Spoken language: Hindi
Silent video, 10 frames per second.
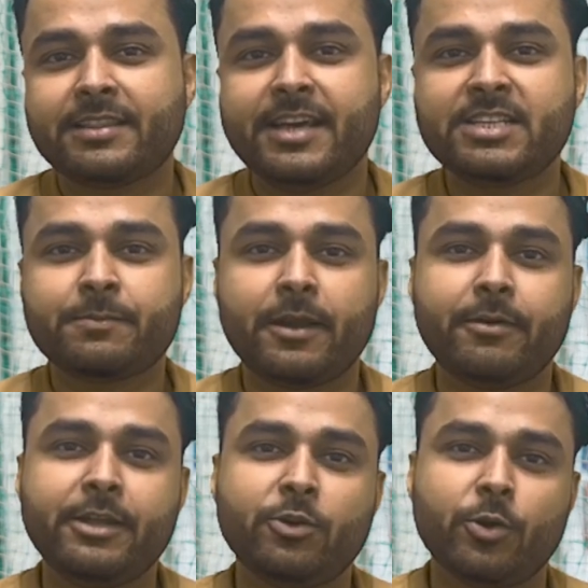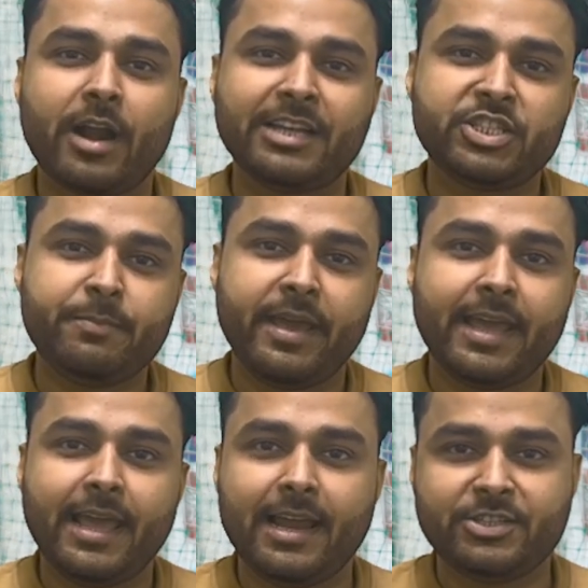23 फरवरी को रांची में
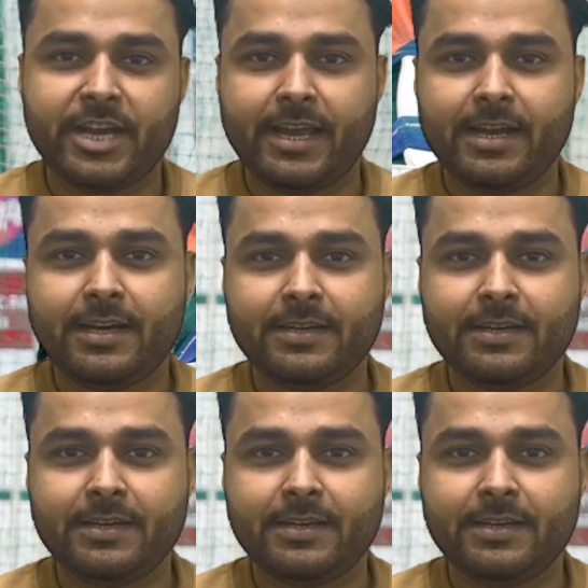खेला जाएगा